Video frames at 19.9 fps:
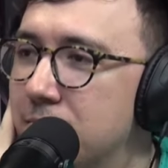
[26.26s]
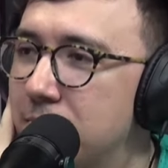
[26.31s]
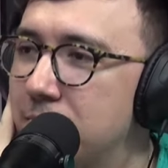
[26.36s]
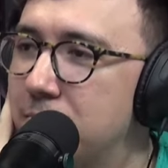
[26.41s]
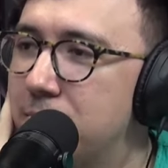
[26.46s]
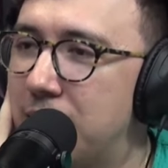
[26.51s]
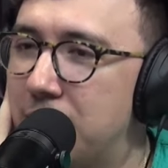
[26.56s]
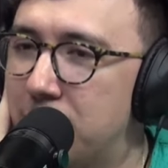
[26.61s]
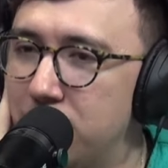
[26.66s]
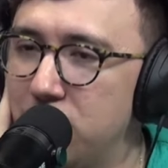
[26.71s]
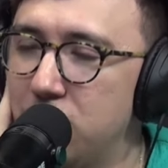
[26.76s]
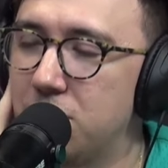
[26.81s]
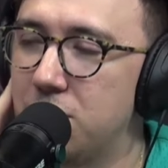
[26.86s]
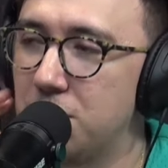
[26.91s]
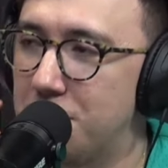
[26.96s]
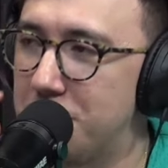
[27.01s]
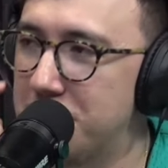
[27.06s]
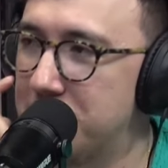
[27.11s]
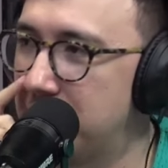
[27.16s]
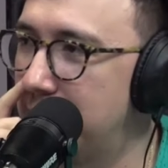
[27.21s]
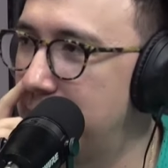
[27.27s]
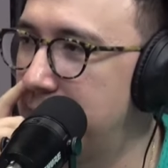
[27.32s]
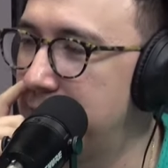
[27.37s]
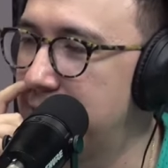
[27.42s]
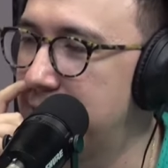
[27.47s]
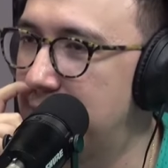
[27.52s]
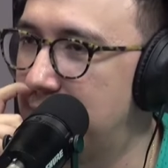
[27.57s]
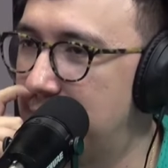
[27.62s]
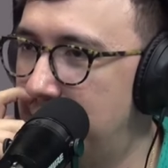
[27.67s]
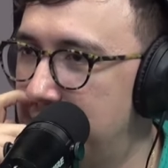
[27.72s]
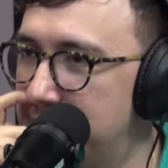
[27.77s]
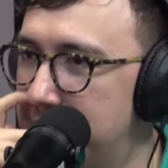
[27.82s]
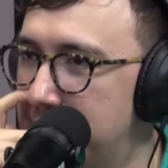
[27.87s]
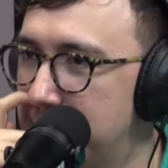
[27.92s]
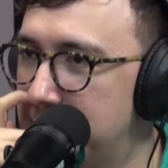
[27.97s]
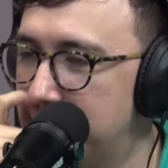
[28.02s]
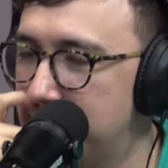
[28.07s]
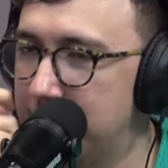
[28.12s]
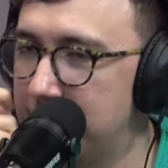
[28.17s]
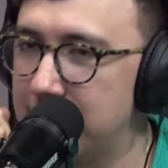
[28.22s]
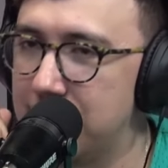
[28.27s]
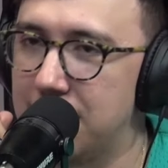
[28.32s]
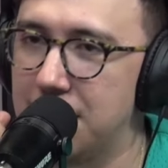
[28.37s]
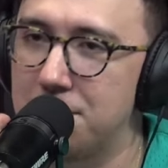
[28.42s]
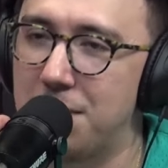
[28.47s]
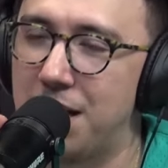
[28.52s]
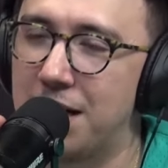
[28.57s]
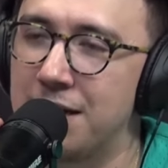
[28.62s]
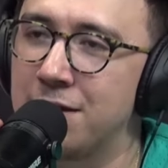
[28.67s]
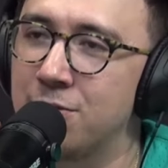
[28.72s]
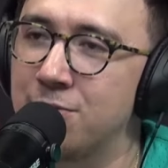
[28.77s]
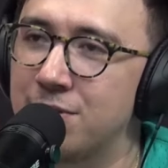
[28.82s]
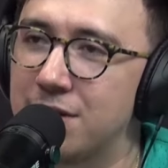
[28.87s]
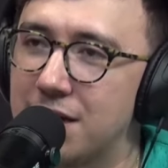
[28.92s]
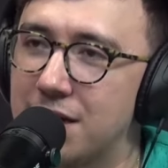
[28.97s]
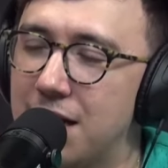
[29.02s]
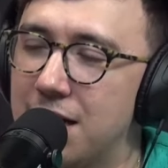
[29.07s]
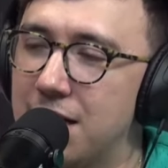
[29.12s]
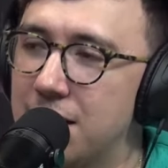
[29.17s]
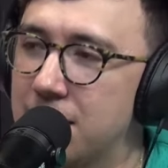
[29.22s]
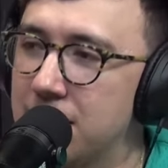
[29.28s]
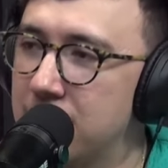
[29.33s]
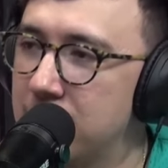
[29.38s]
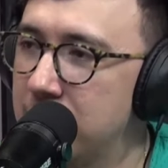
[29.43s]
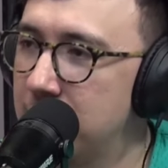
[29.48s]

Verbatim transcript: para muchos, especialmente la gente que, que es más neutral,